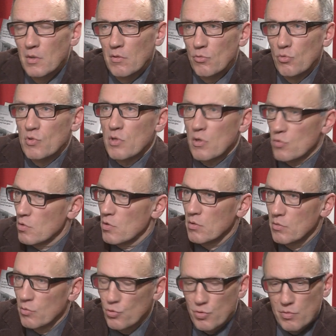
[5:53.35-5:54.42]
но сразу
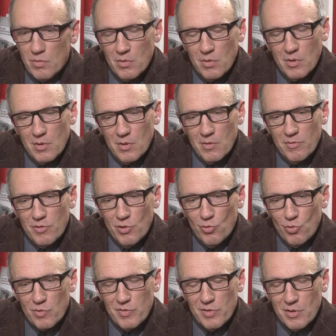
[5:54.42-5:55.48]
как-то очень
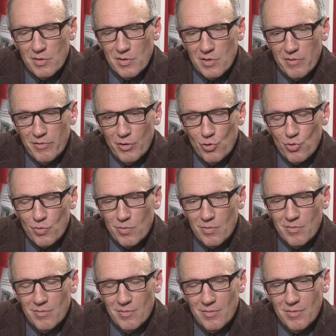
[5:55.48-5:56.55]
серьезно взялись за
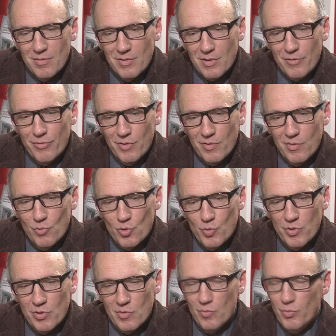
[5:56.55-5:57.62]
Венечку э, Ерофеева. Может
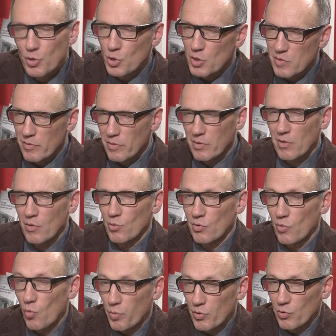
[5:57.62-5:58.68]
быть, этому предшествовал
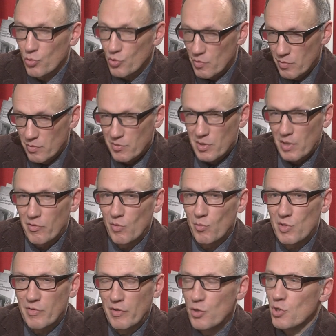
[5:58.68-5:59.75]
какой-то опыт тоже сравнение
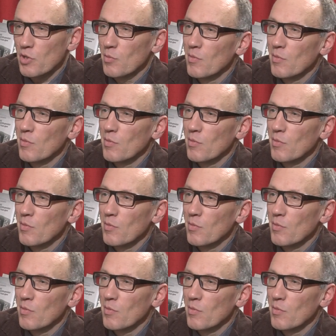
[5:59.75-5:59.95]
да, опыт, Венечкой?